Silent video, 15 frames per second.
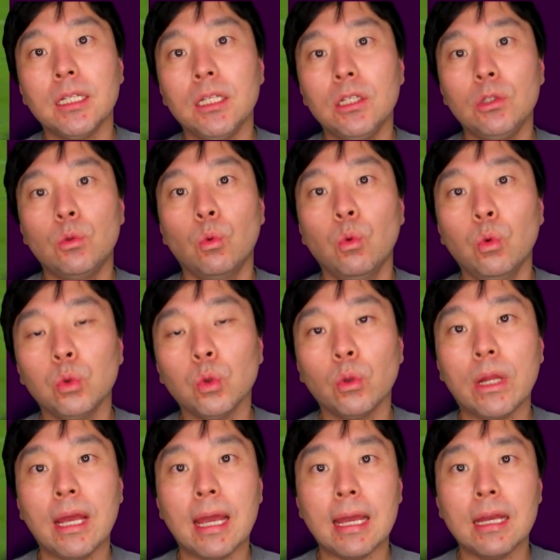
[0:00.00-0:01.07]
이
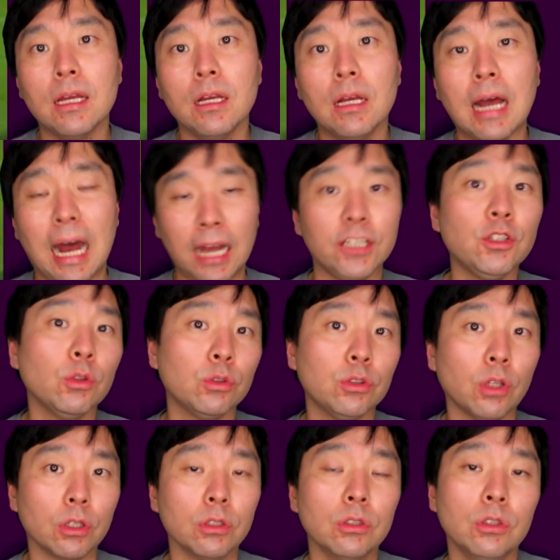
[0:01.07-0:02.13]
로돈의
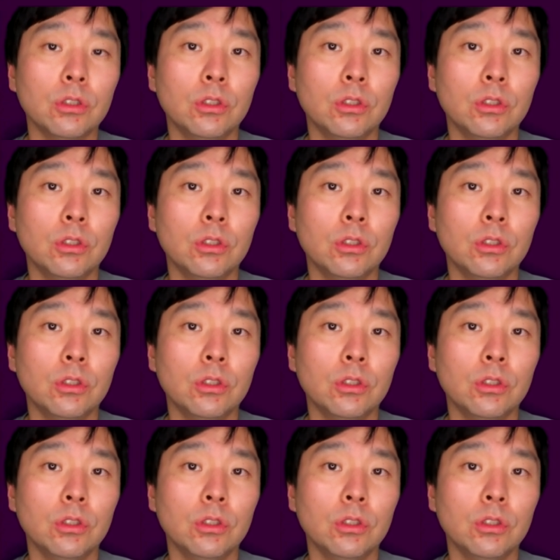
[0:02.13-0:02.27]
아쉬웠던